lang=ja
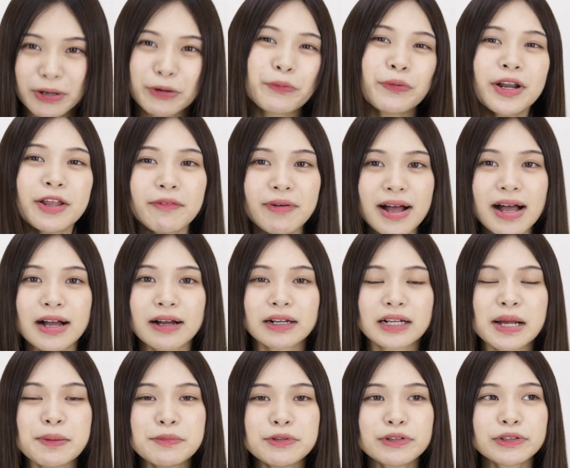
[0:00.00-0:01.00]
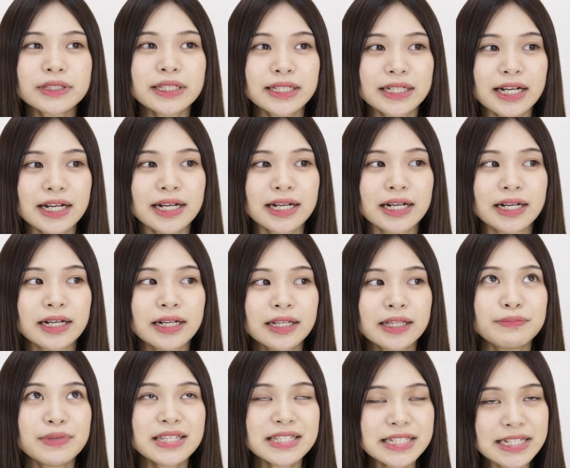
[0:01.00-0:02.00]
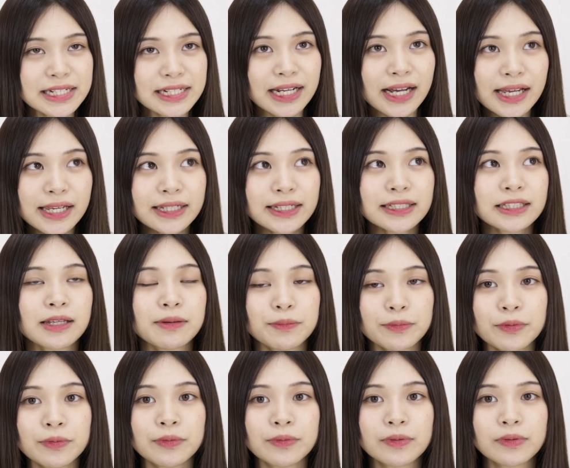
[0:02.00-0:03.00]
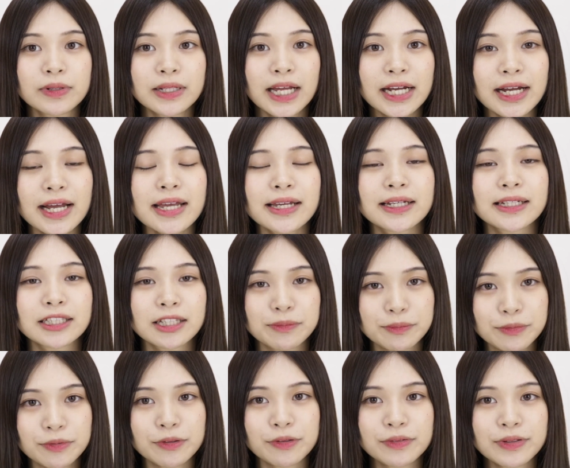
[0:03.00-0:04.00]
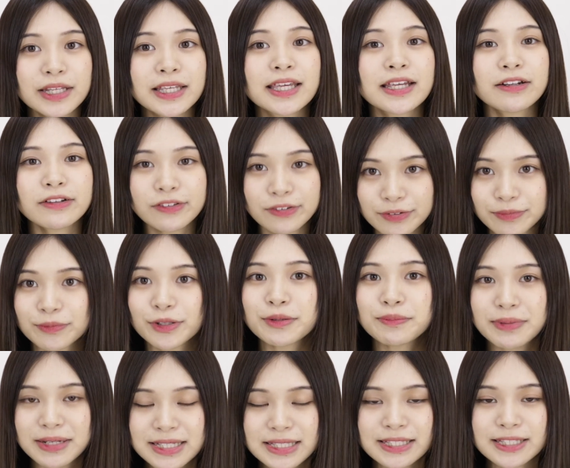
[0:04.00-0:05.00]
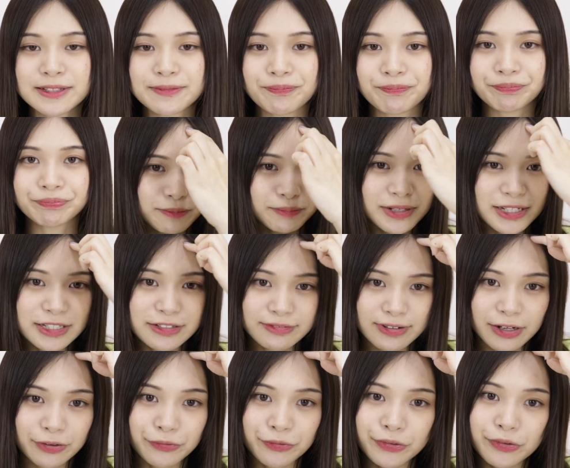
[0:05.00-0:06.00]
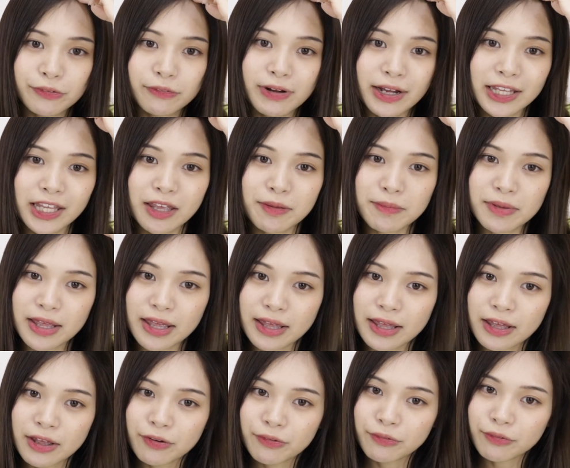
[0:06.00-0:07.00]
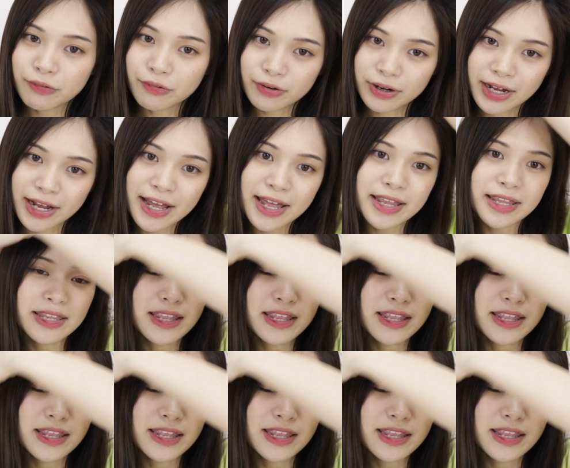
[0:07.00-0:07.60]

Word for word: まあ、これは髪の毛が短い方も長い方もできると思いますまずはこの分け目を変え